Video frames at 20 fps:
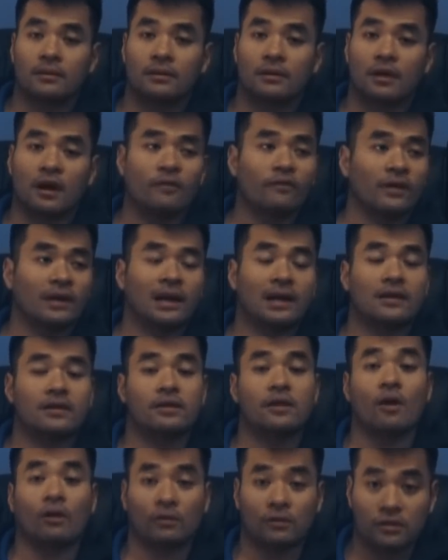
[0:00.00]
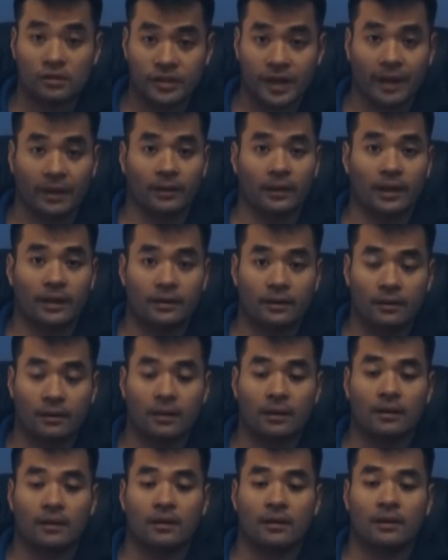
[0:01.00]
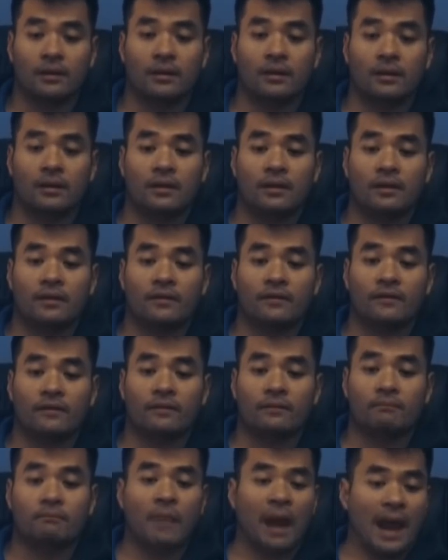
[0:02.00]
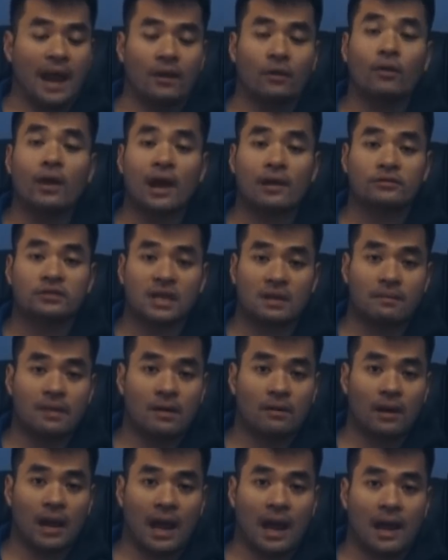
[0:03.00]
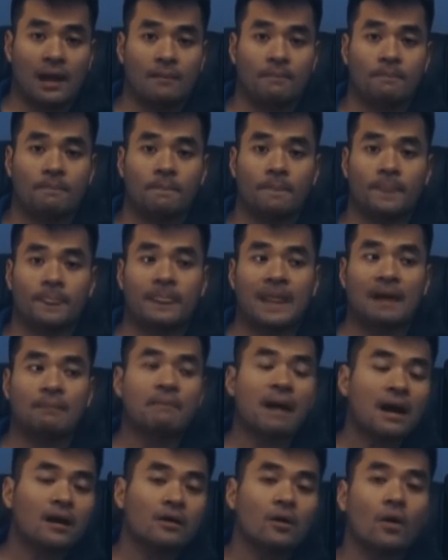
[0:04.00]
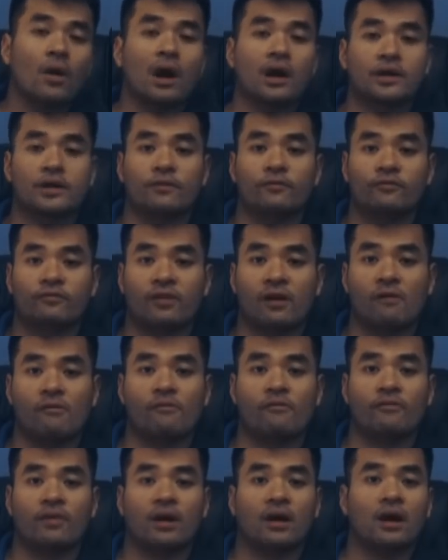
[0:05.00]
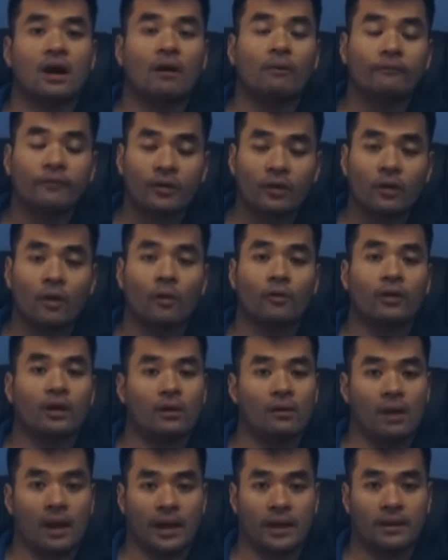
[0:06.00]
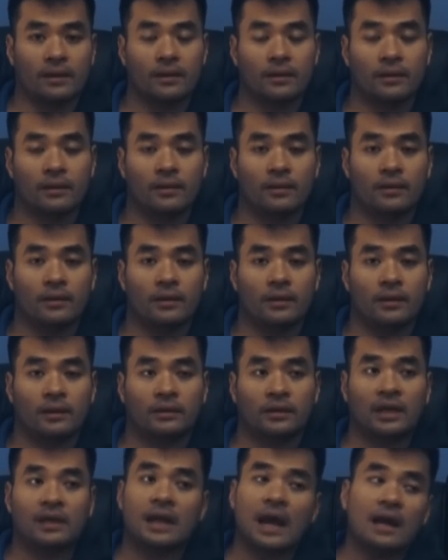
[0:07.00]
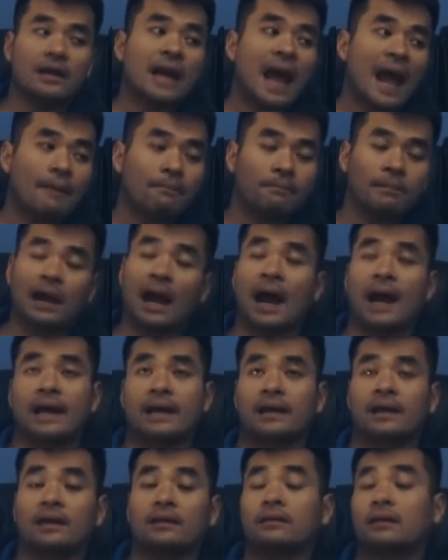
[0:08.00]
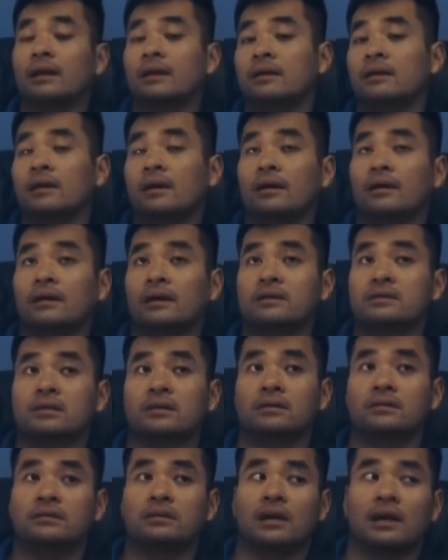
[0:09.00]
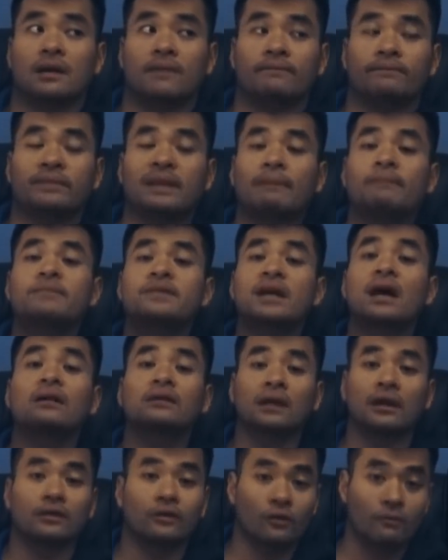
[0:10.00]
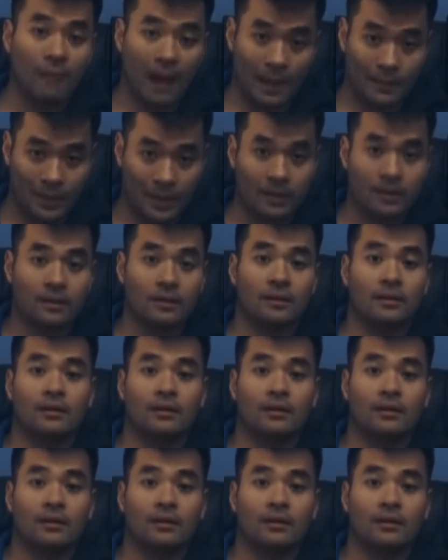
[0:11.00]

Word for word: không phải là giọt nước tràn ly nữa mẹ của Elzabel là đã bắt cô ở trong phòng và không cho cô ra ngoài thì để đáp lại cái cái ờ, cái sự ờ, tấm chân tình của mẹ mình